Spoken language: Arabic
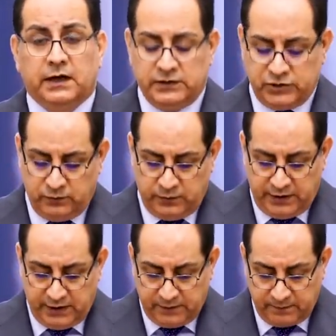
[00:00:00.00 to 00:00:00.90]

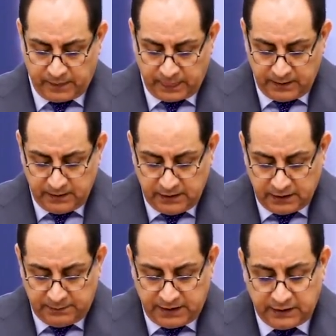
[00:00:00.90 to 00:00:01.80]
الجويه
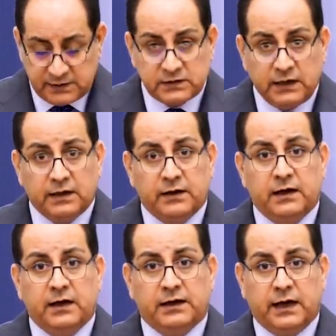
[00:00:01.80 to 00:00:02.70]
كما نص
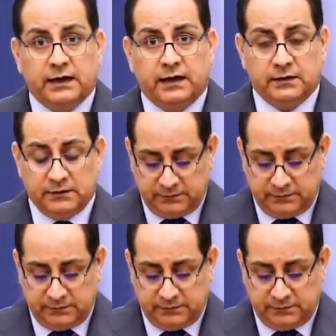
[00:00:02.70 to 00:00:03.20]
القرار على